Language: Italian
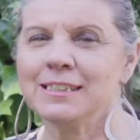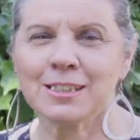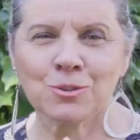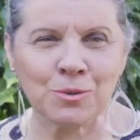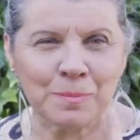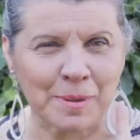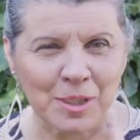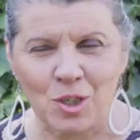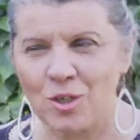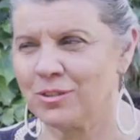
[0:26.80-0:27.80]
di cui
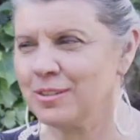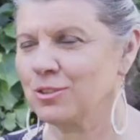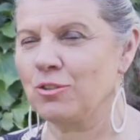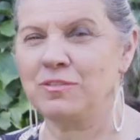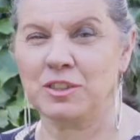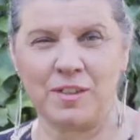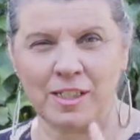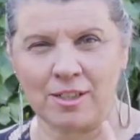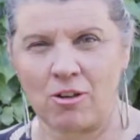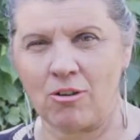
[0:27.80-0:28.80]
però non vi
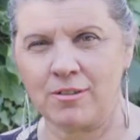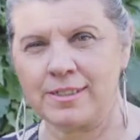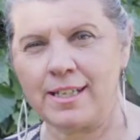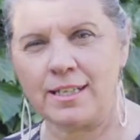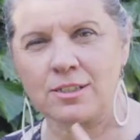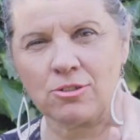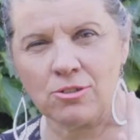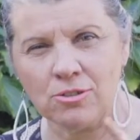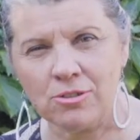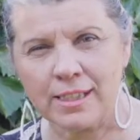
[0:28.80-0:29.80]
svelerò né il
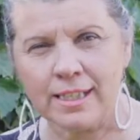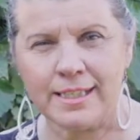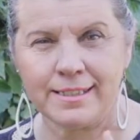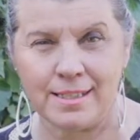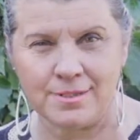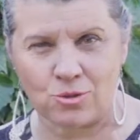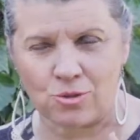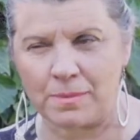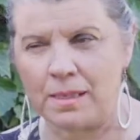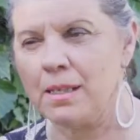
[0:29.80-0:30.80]
colore né il
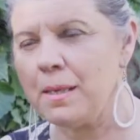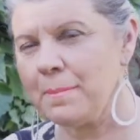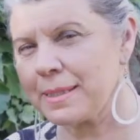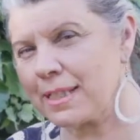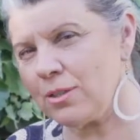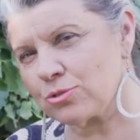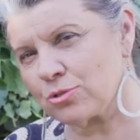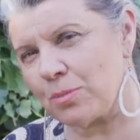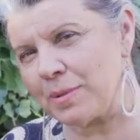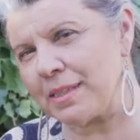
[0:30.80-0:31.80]
nome, perché lo
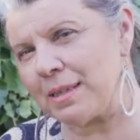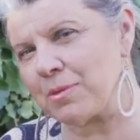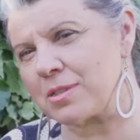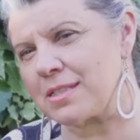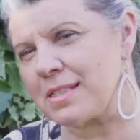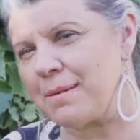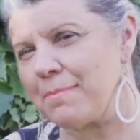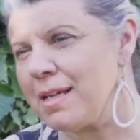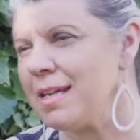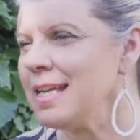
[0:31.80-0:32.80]
scopriremo
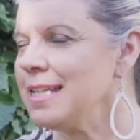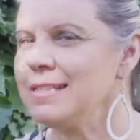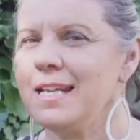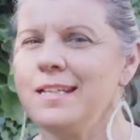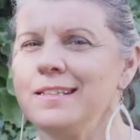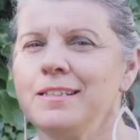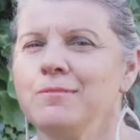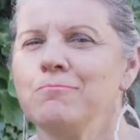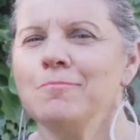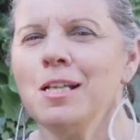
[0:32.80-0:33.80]
assieme
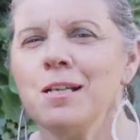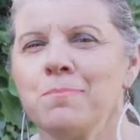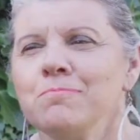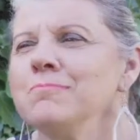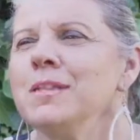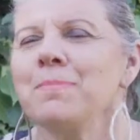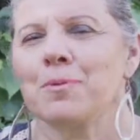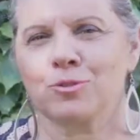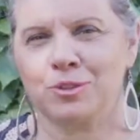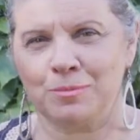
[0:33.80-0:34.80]
nei, nelle, nei
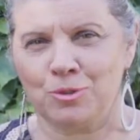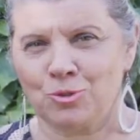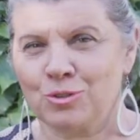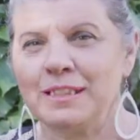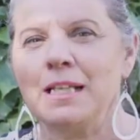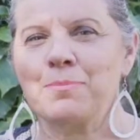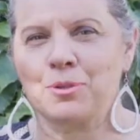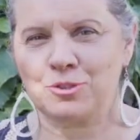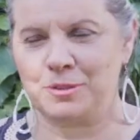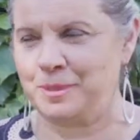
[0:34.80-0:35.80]
prossimi giorni, nei
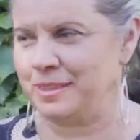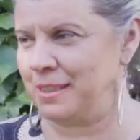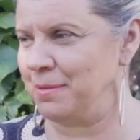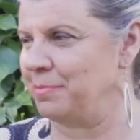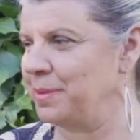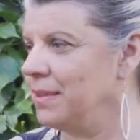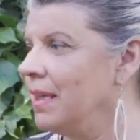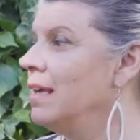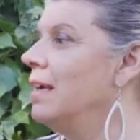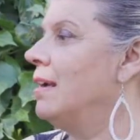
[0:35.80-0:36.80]
prossimi tempi.
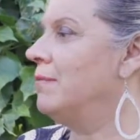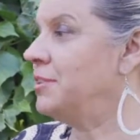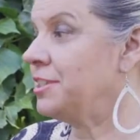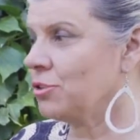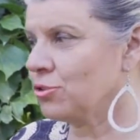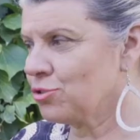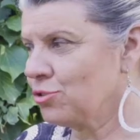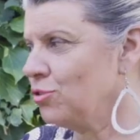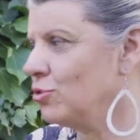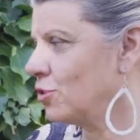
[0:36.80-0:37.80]
Vi dico
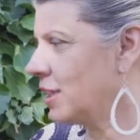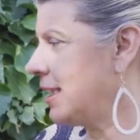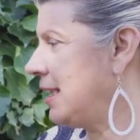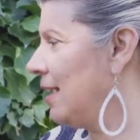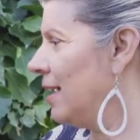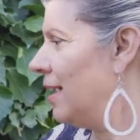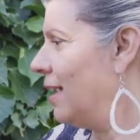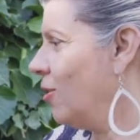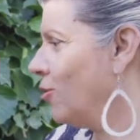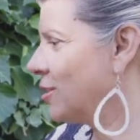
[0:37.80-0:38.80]
solo che
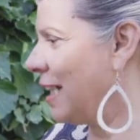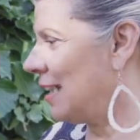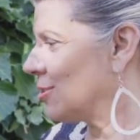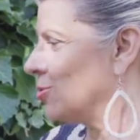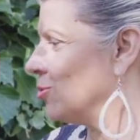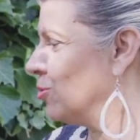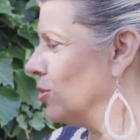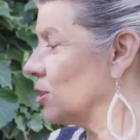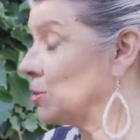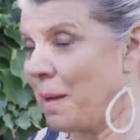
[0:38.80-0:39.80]
ho
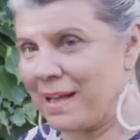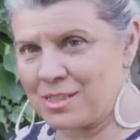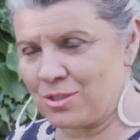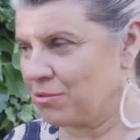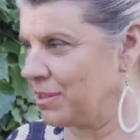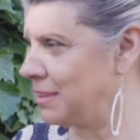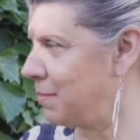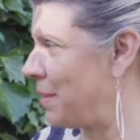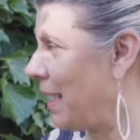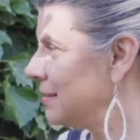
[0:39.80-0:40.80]
dato spazio a questa
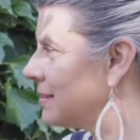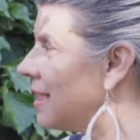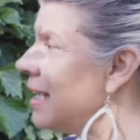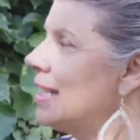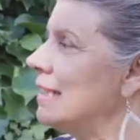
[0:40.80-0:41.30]
pianta,